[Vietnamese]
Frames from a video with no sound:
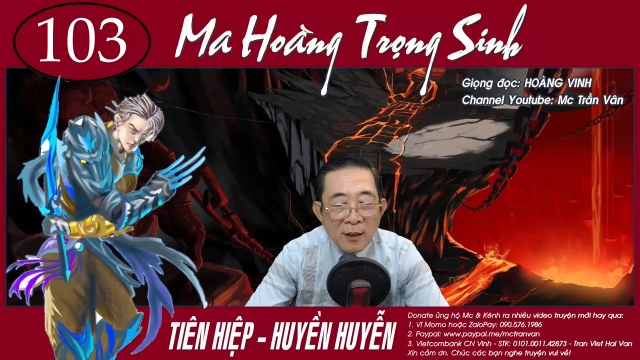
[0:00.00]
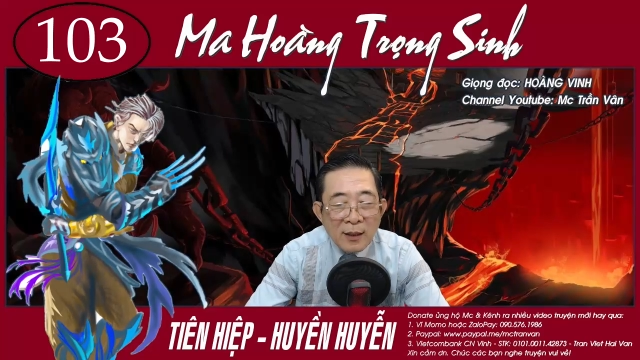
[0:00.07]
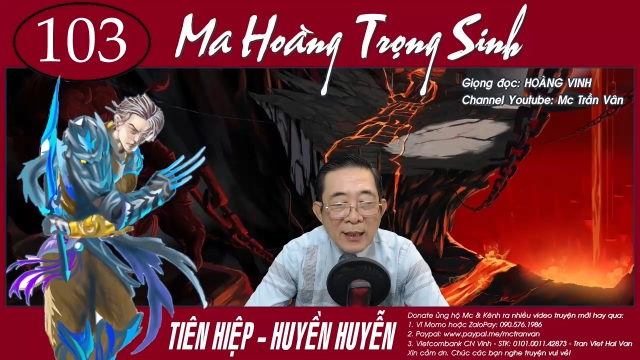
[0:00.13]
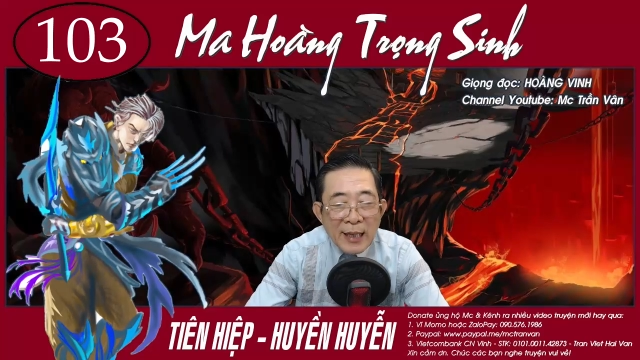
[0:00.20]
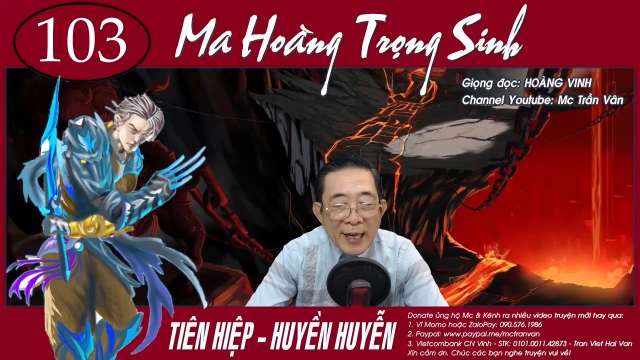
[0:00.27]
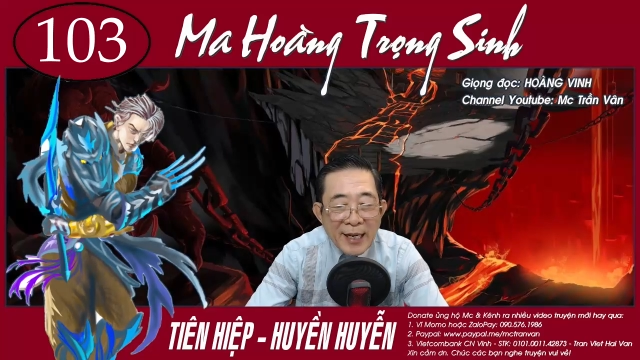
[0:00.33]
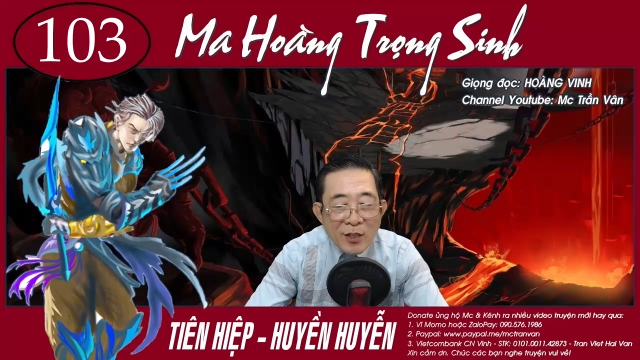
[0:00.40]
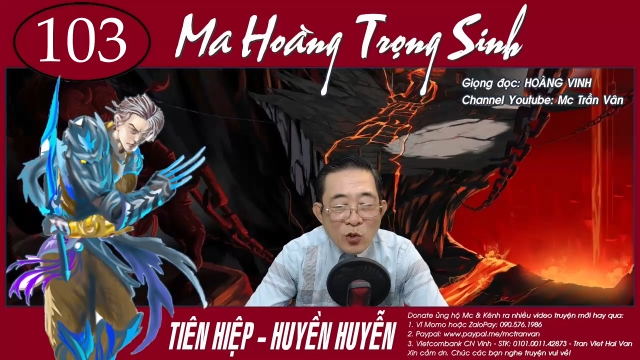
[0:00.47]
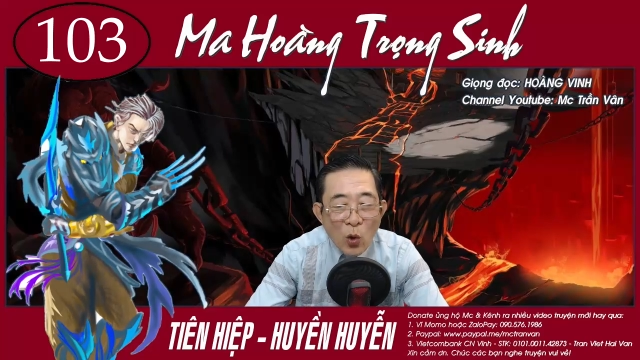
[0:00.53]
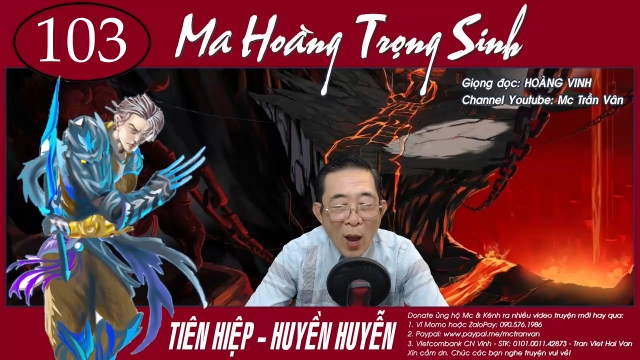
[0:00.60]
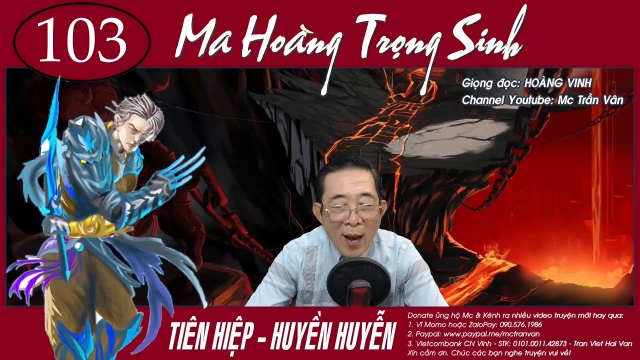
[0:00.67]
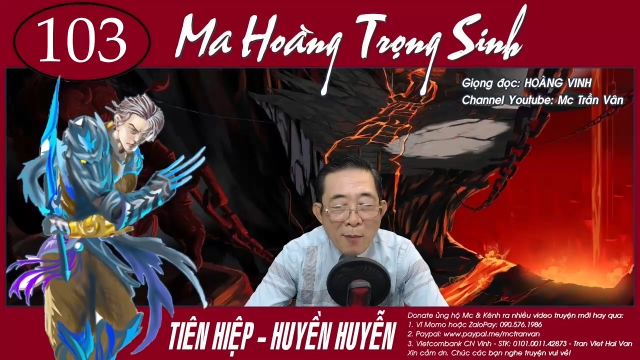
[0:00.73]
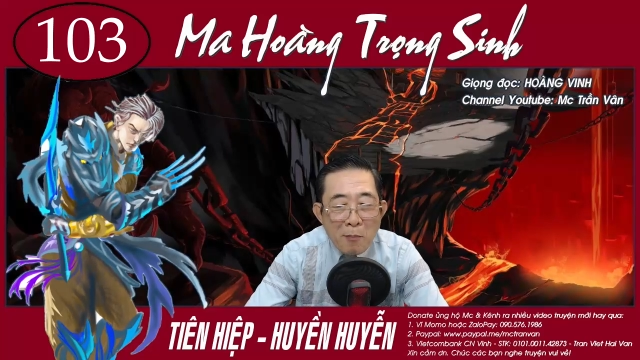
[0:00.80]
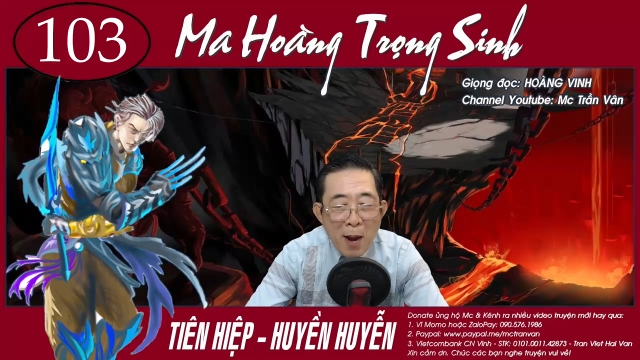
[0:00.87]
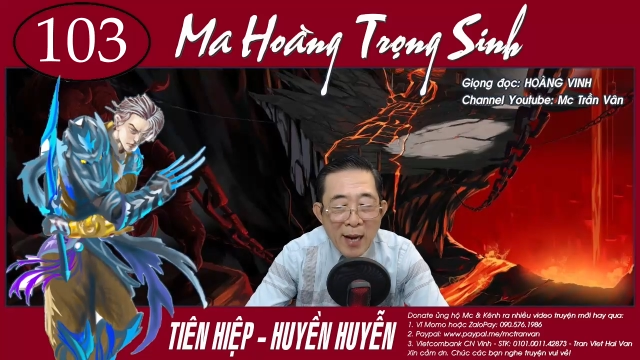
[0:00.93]
khiến cho
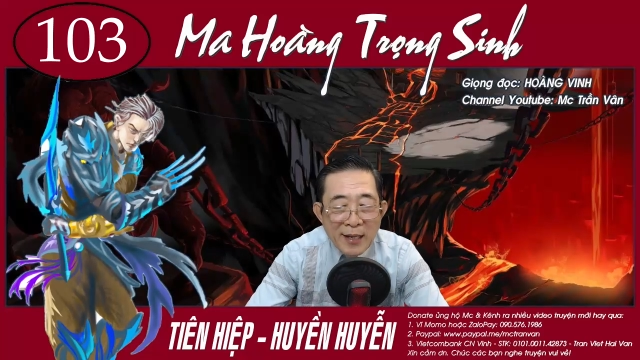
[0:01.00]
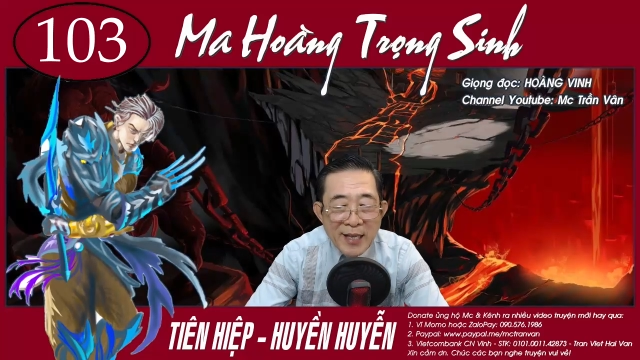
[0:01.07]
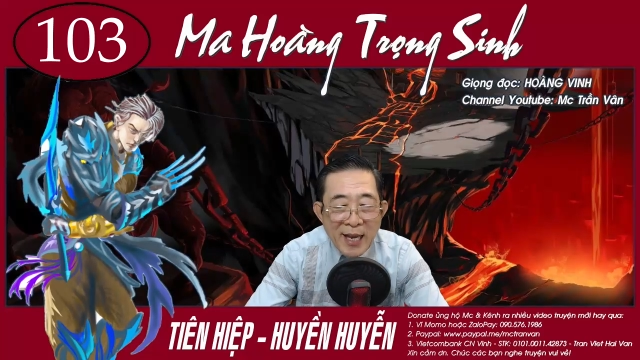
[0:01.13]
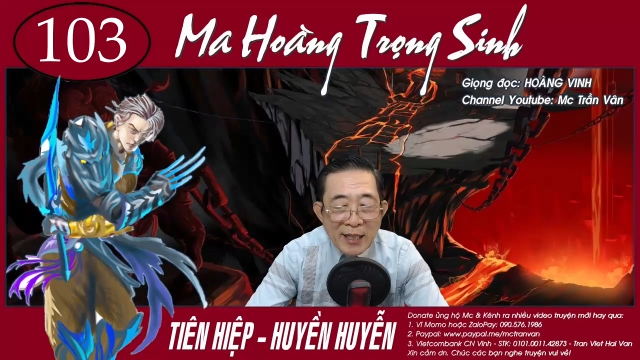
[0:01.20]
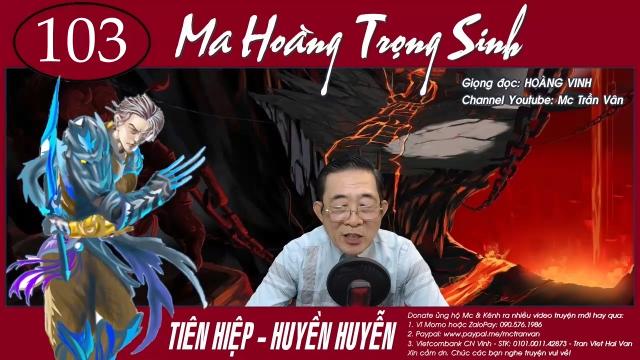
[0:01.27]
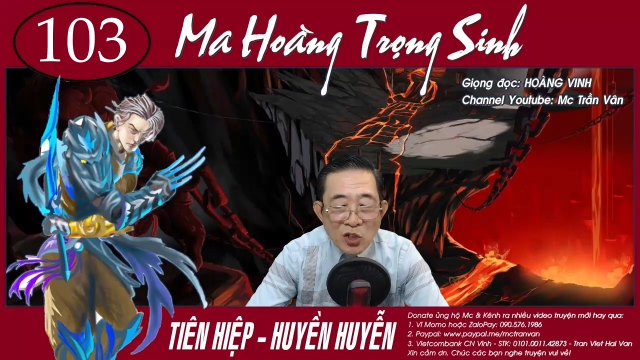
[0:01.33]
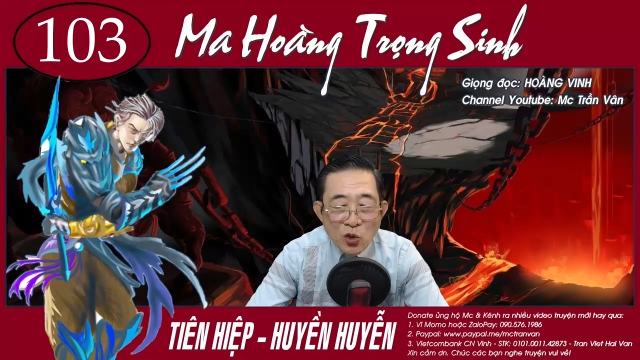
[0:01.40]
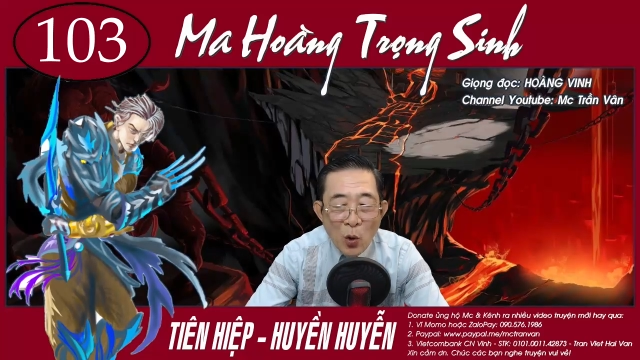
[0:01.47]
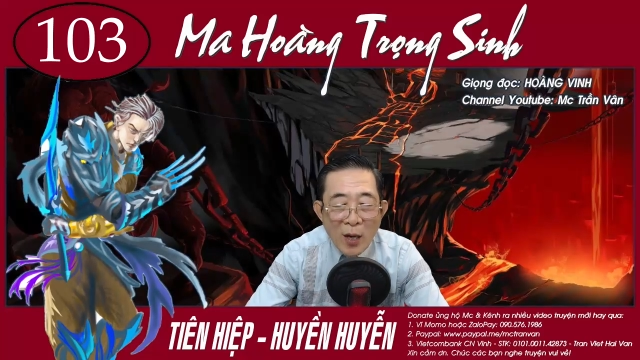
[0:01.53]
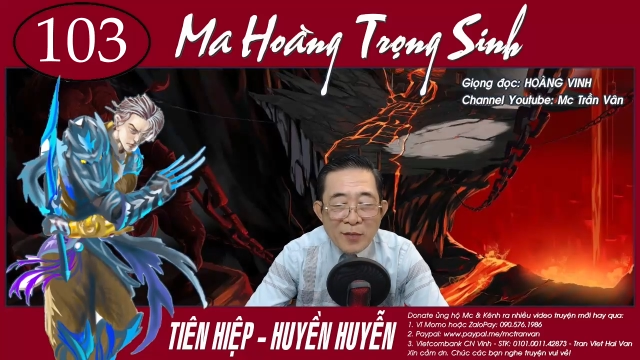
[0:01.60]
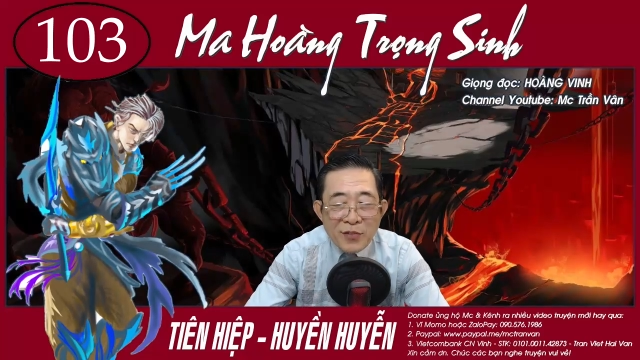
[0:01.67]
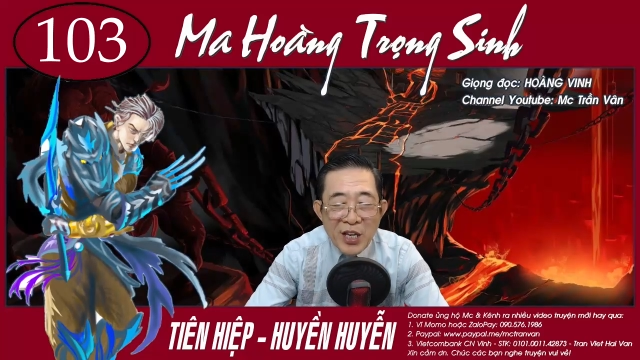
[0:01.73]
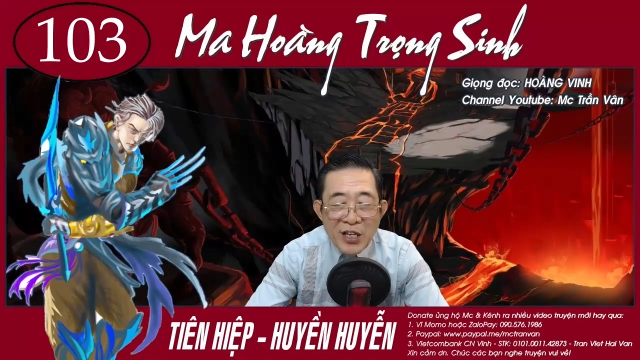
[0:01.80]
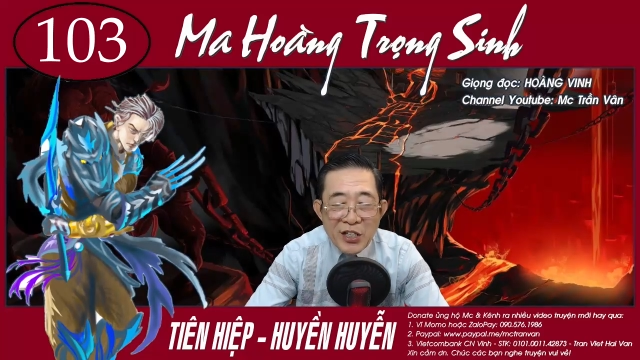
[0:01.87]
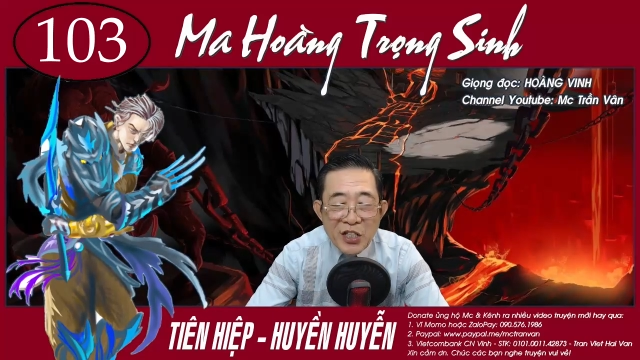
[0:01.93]
mang danh xoắn
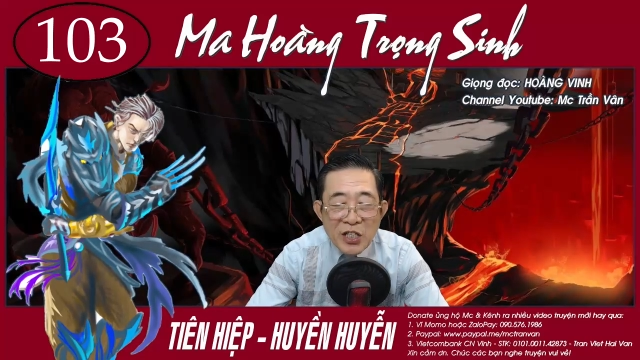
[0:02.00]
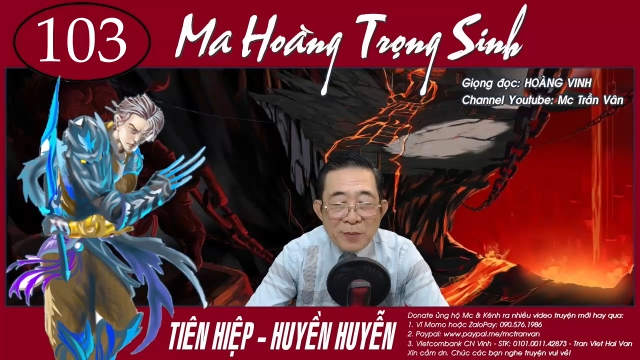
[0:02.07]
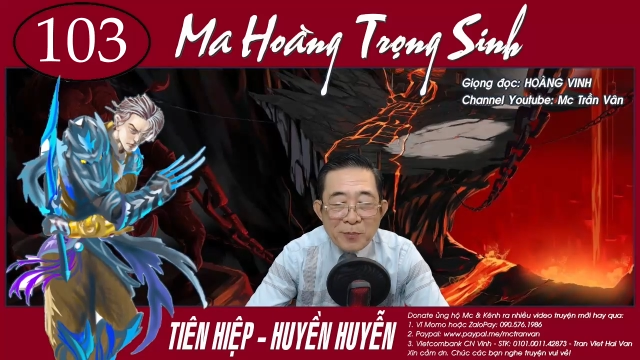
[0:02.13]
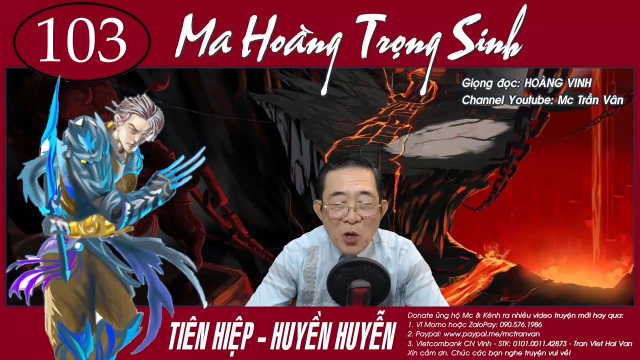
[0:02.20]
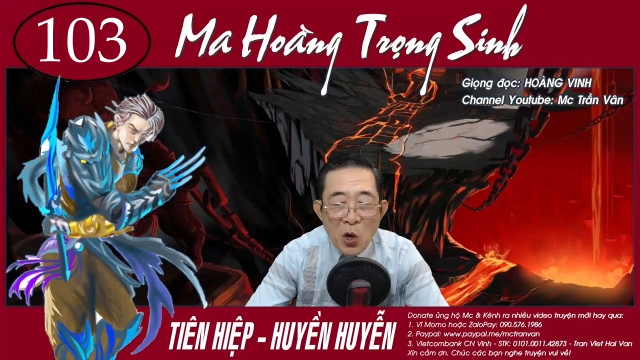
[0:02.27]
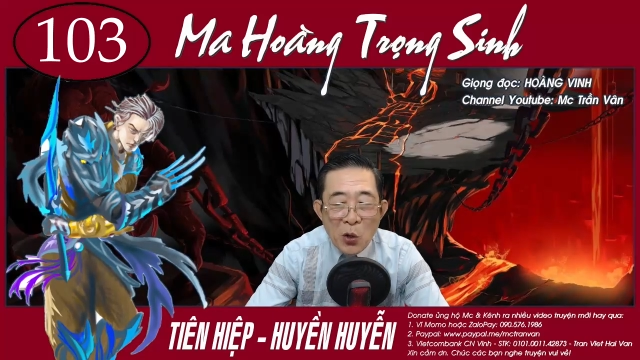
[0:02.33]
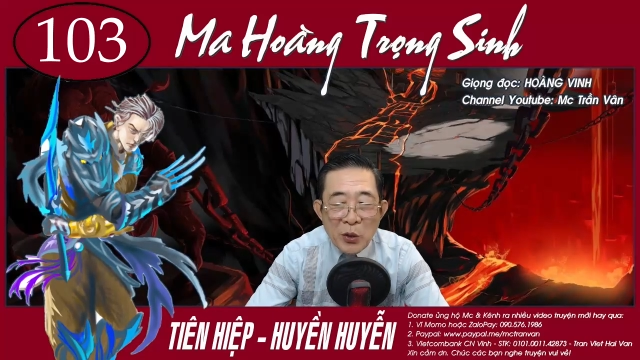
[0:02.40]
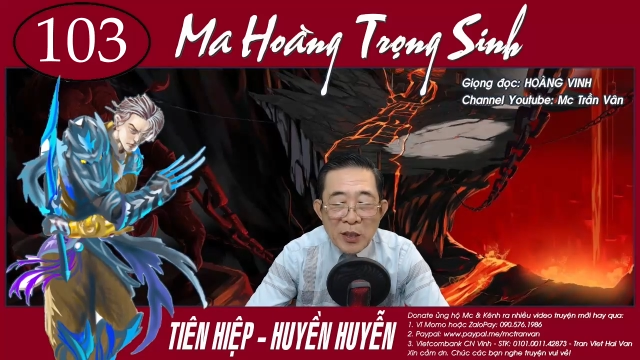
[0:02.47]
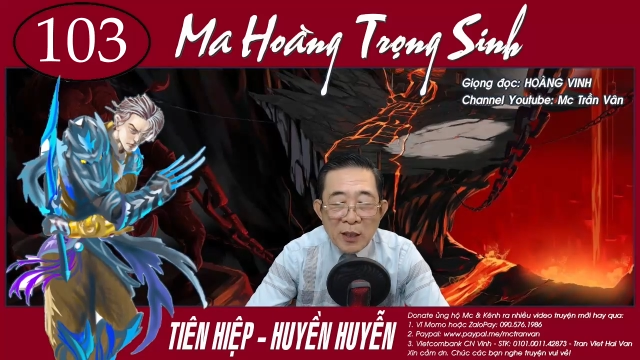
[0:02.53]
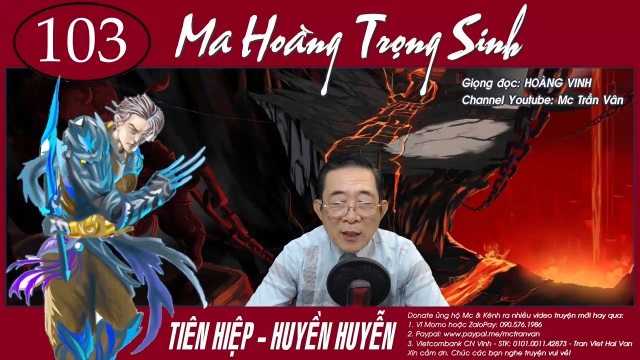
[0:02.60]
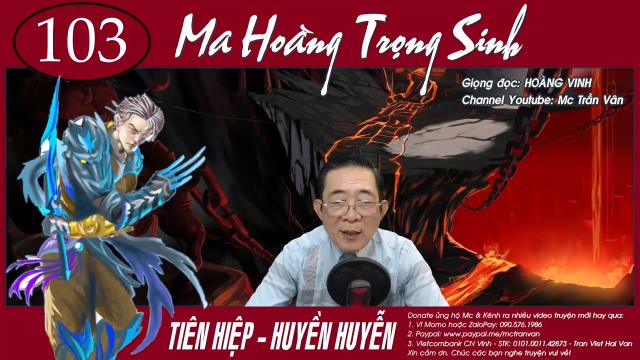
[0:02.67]
dị cướp ngôi,